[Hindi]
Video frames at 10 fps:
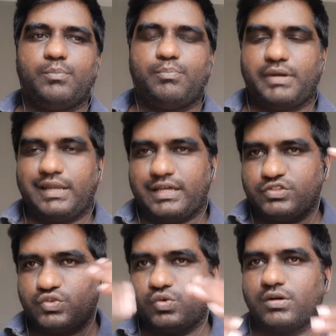पहला
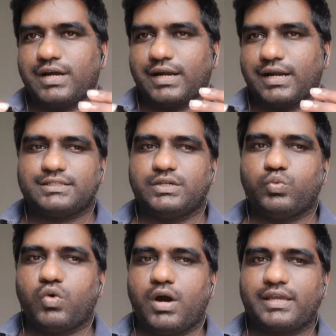जो गाड़ी आता है
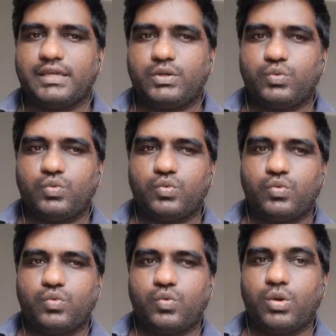वो आके
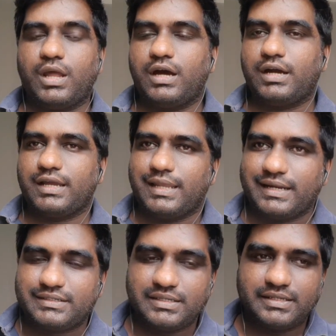ओला
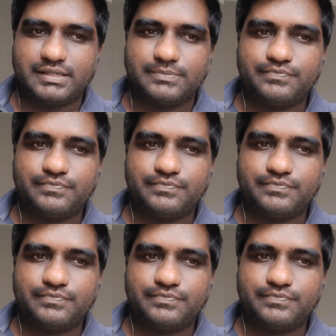इलेक्ट्रिक है